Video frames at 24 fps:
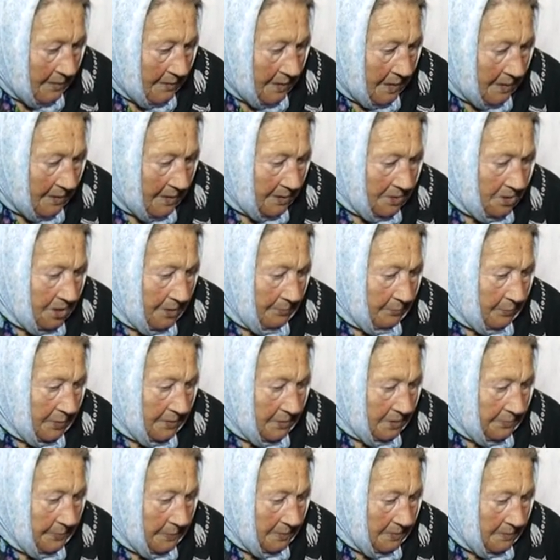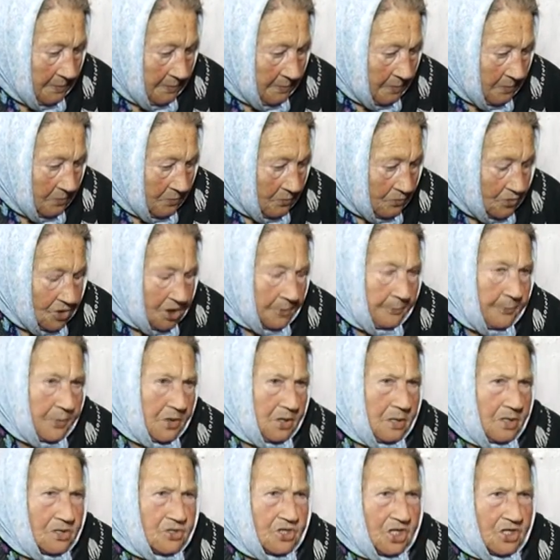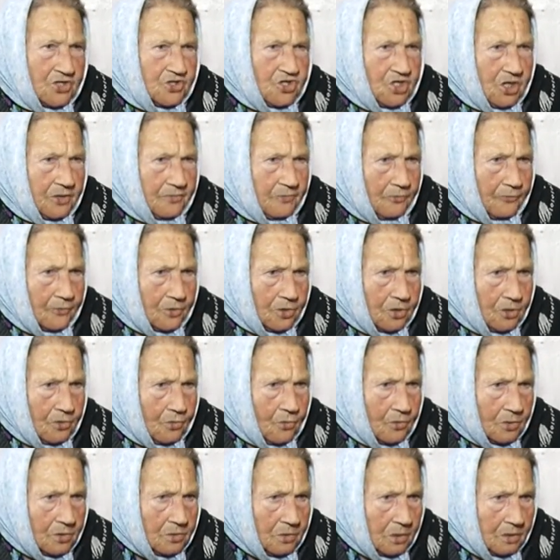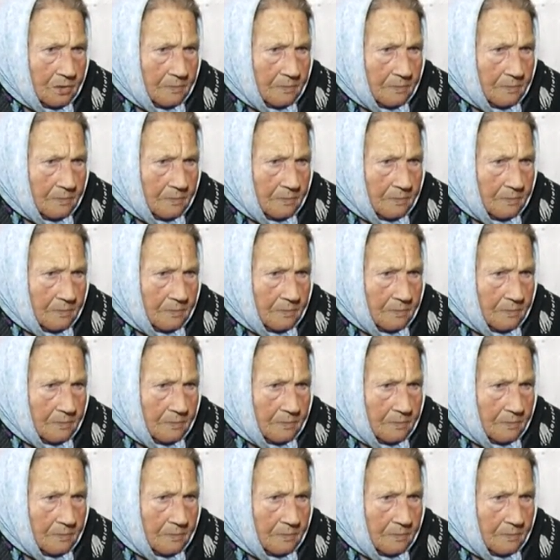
Это был уже 54 год.